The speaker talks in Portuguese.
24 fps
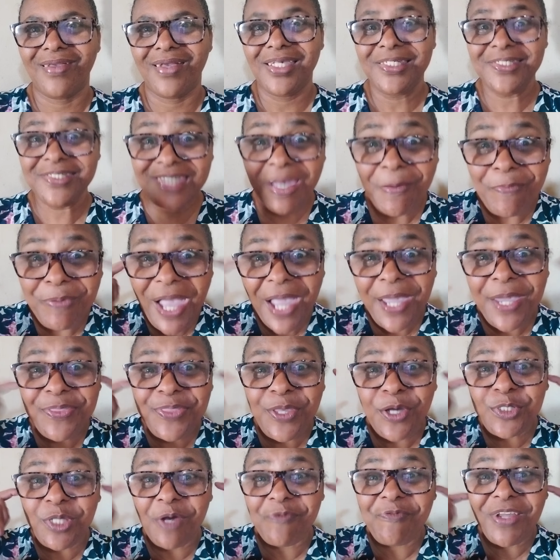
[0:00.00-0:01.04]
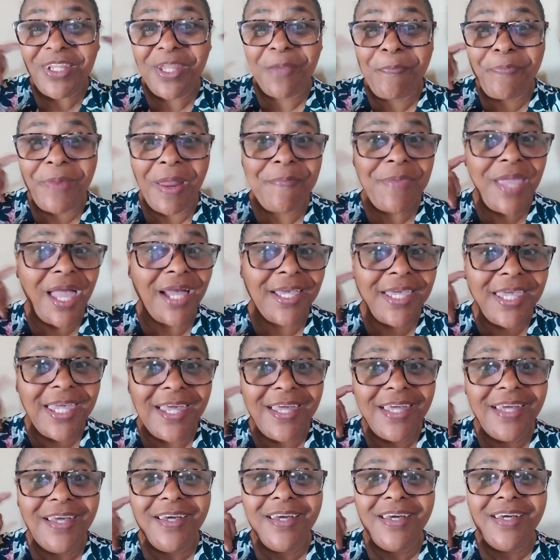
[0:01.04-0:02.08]
Sabe o que, é que Deus está falando para mim
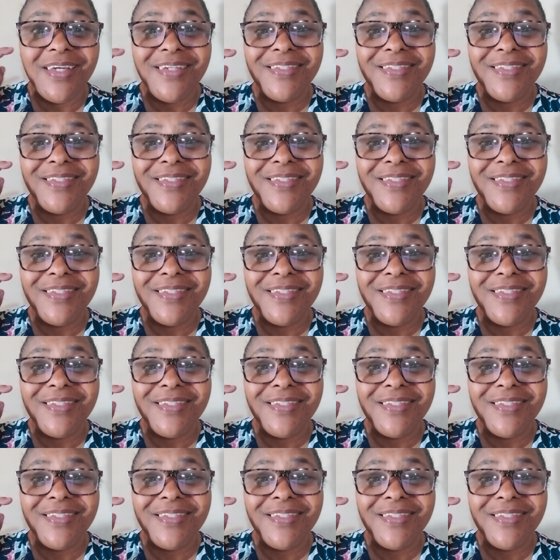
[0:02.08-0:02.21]
aqui?